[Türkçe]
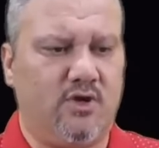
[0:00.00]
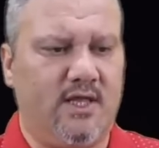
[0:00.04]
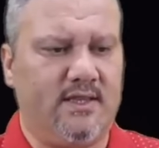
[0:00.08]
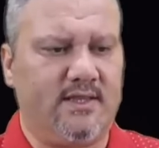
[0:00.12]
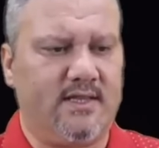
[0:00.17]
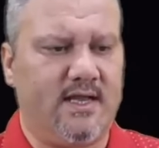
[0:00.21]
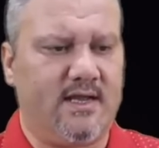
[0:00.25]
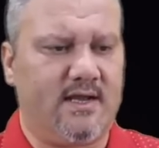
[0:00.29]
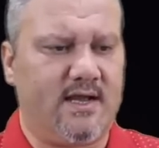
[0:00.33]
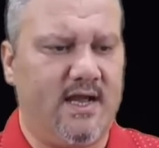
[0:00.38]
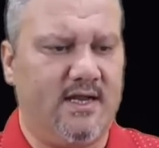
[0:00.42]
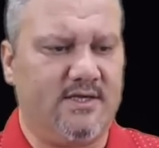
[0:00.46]

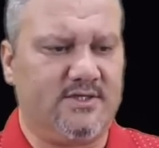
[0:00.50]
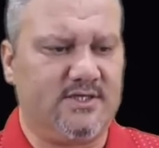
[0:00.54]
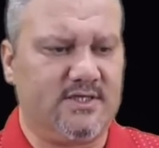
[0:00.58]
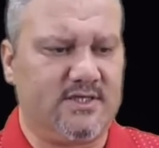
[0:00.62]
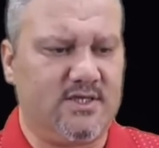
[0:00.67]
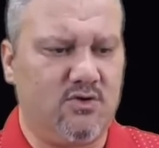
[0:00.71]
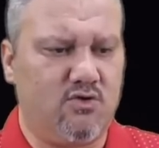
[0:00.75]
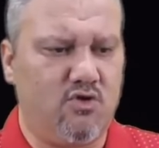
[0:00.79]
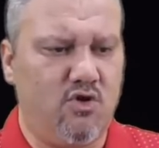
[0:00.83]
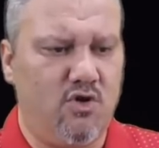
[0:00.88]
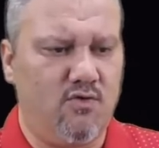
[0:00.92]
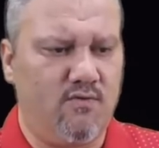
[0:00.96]
orandan
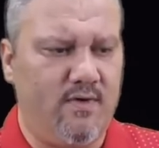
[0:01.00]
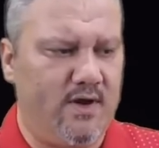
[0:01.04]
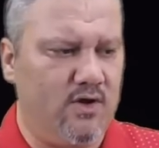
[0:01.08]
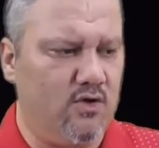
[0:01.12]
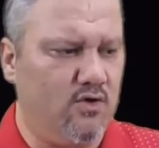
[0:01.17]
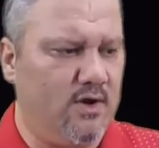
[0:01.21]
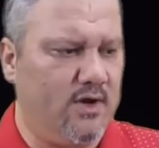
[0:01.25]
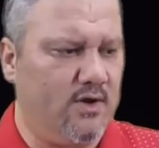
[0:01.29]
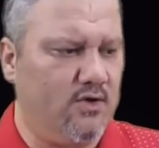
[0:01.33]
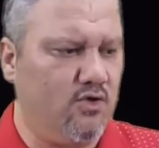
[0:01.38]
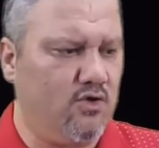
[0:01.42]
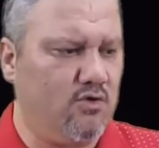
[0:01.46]
karşılıklı gol var
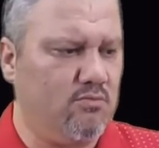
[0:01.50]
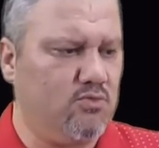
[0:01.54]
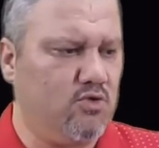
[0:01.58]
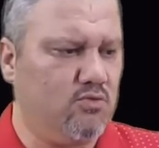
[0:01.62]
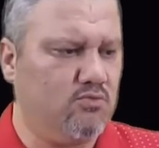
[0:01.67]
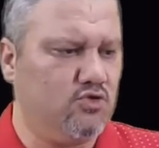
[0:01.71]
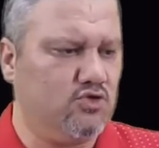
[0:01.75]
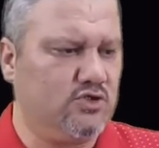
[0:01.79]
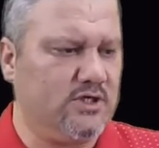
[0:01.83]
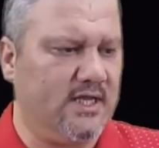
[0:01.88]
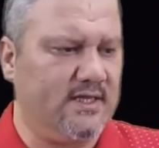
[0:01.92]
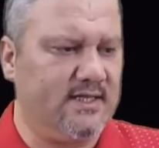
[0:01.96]
öneriyorum bu
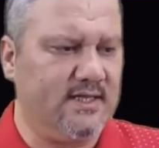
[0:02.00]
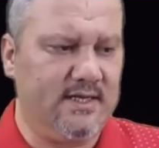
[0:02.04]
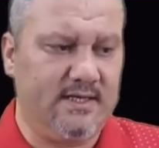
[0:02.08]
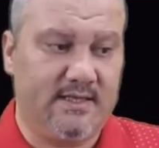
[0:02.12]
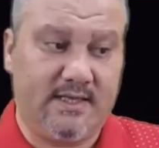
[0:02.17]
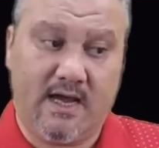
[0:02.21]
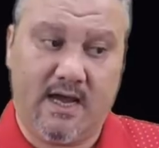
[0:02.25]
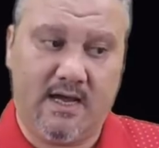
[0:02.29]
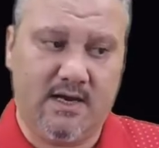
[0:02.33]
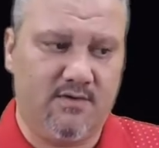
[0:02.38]
mücadelede.